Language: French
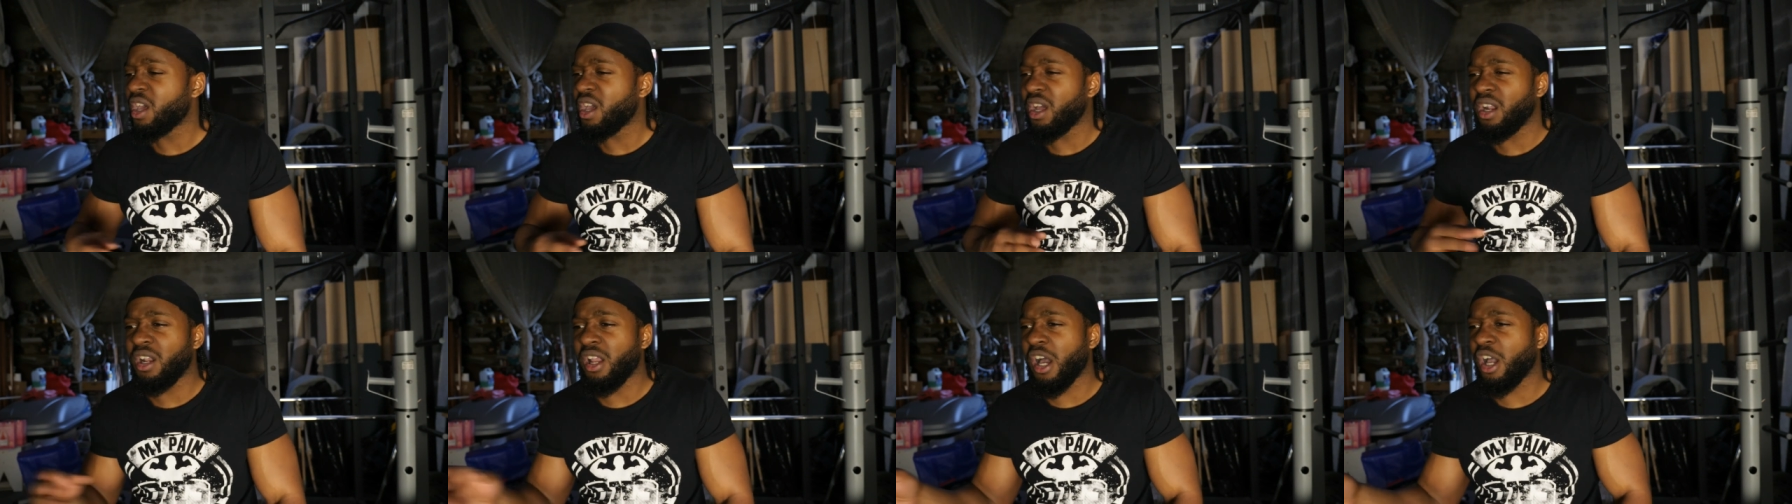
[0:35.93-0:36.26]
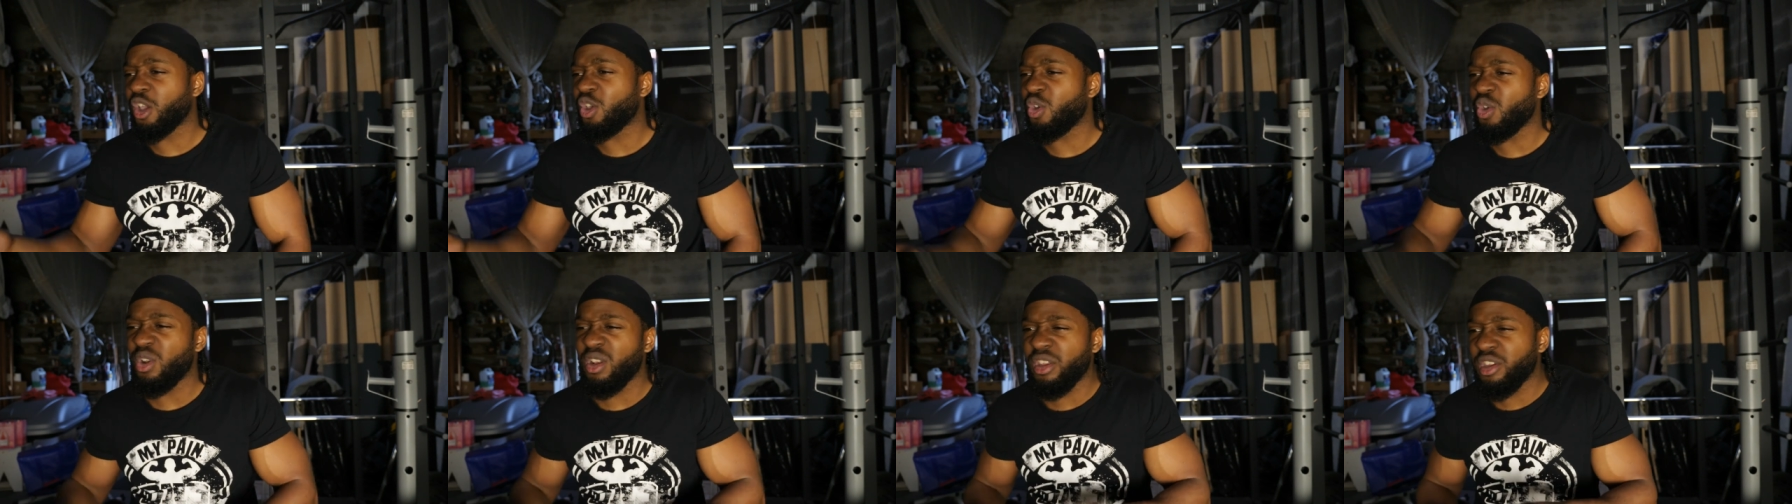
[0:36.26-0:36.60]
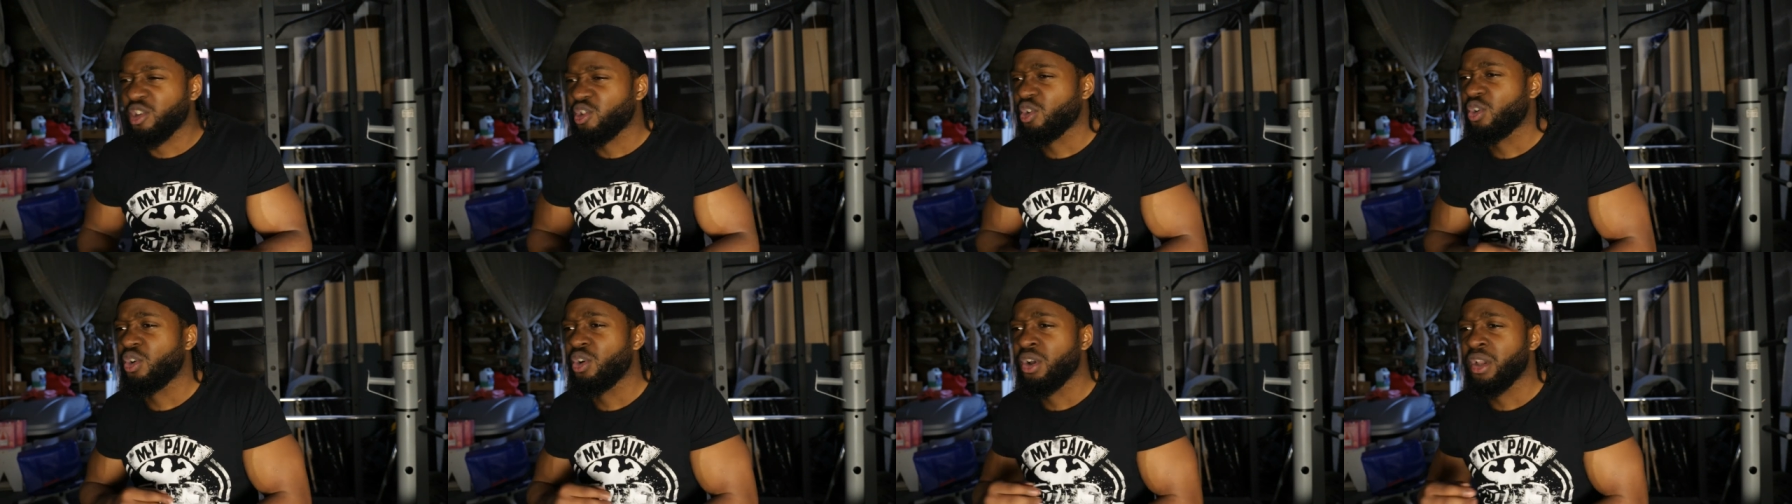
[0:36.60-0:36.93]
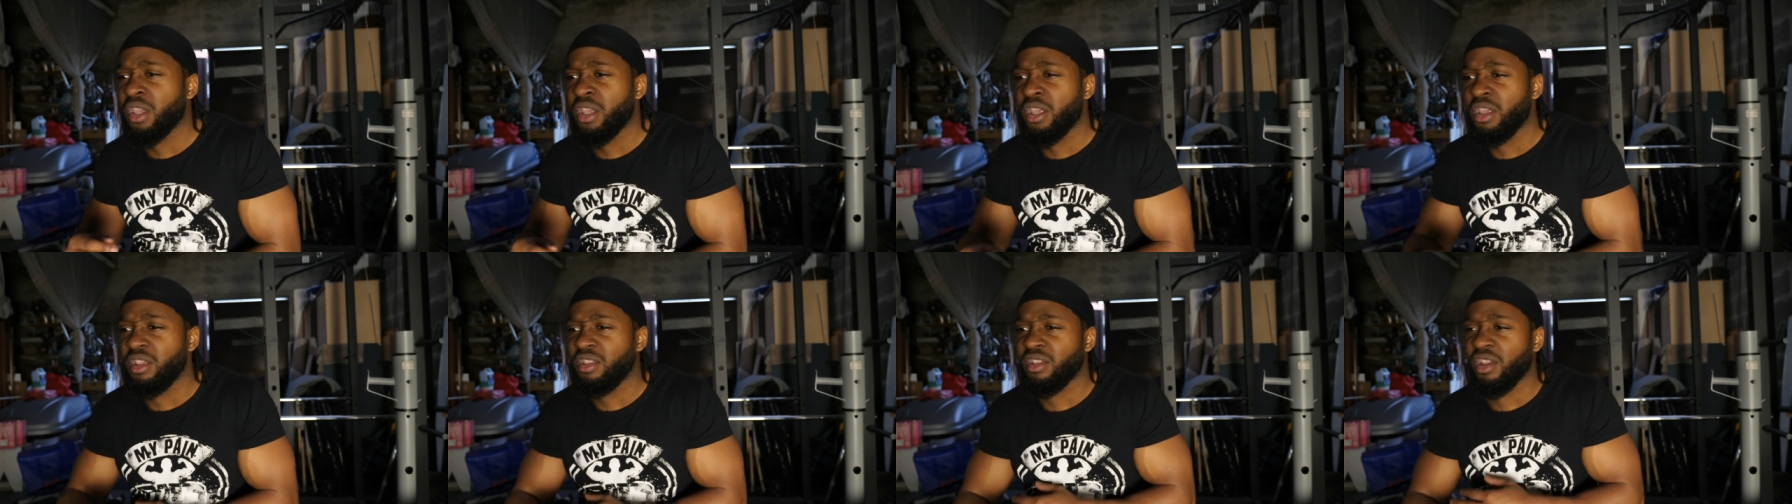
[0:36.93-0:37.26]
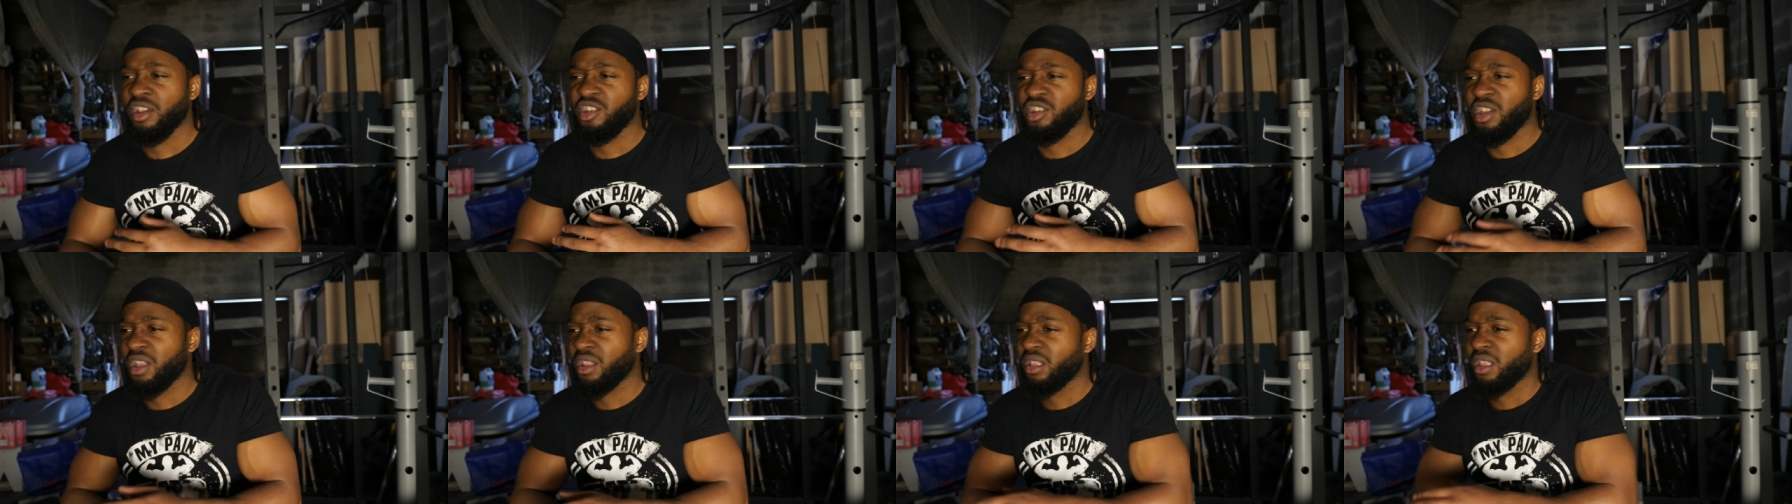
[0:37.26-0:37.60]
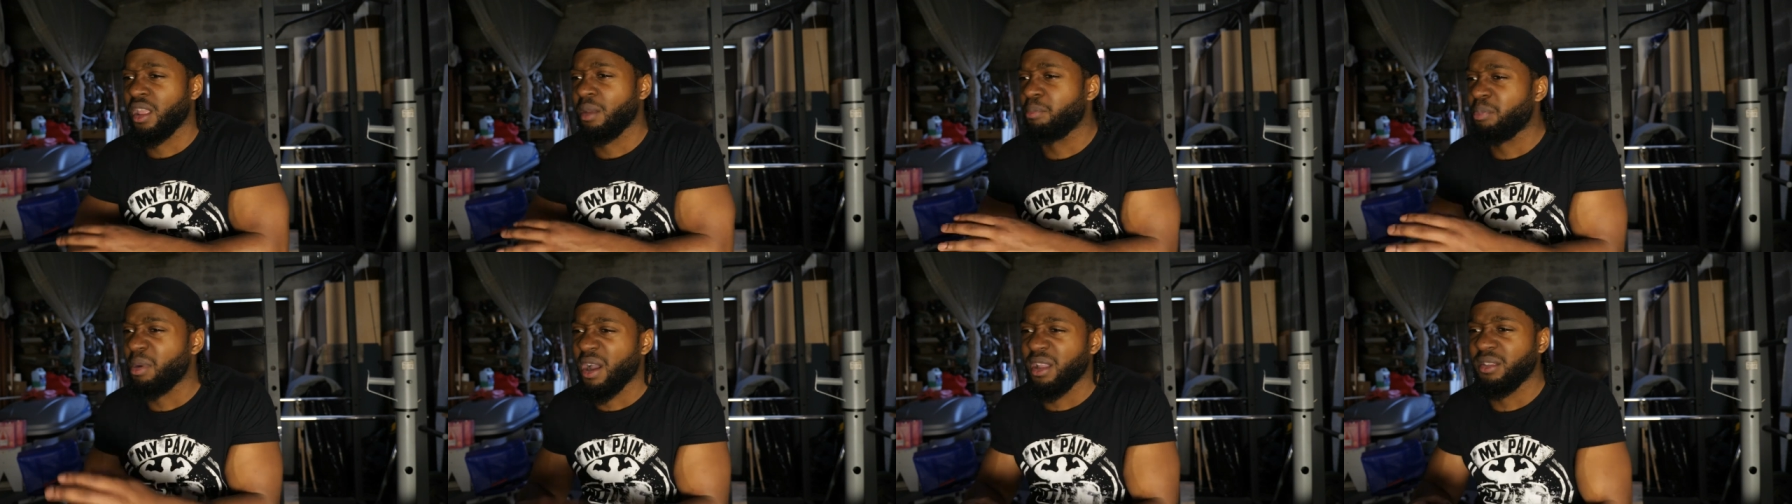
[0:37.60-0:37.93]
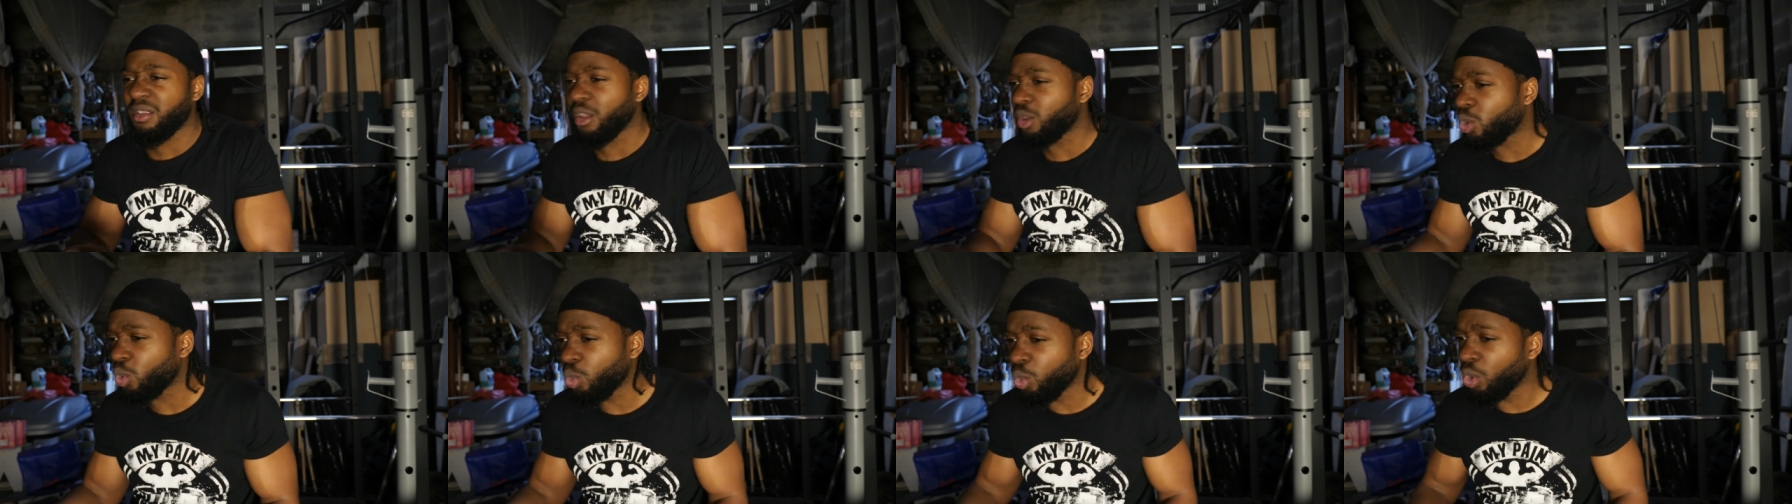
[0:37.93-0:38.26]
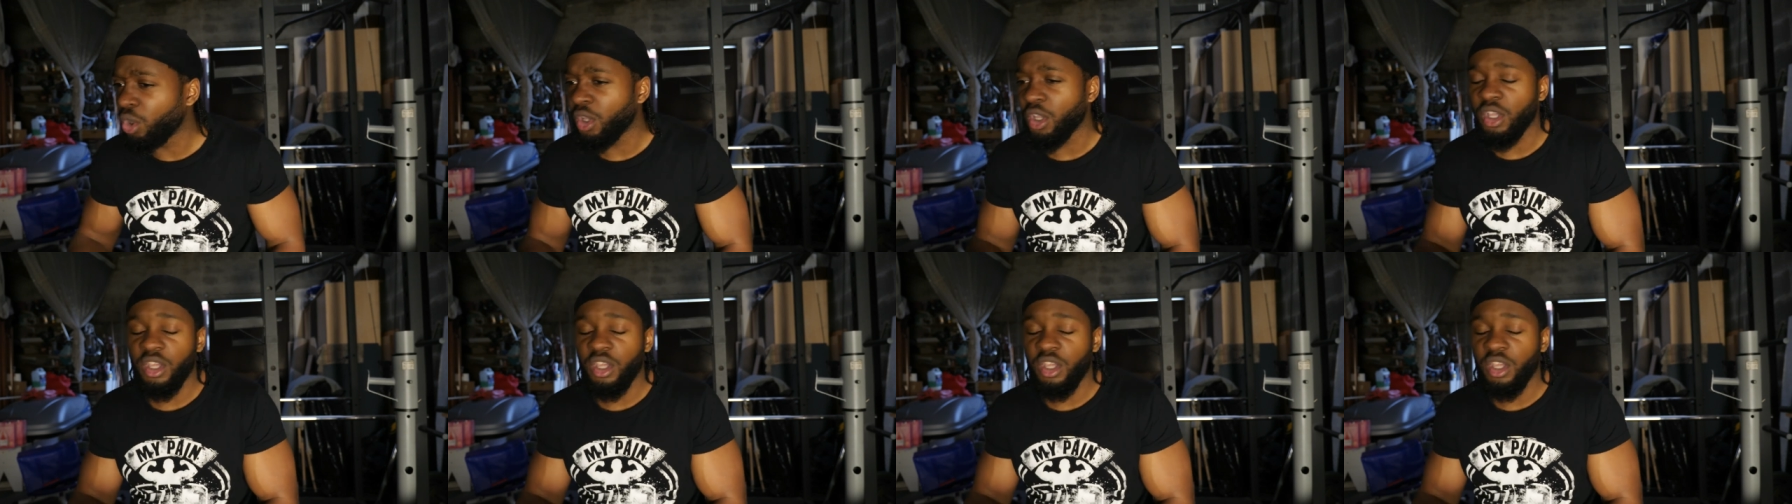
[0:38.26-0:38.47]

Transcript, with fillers: là, que les gens, ils achètent des pâtes et tout.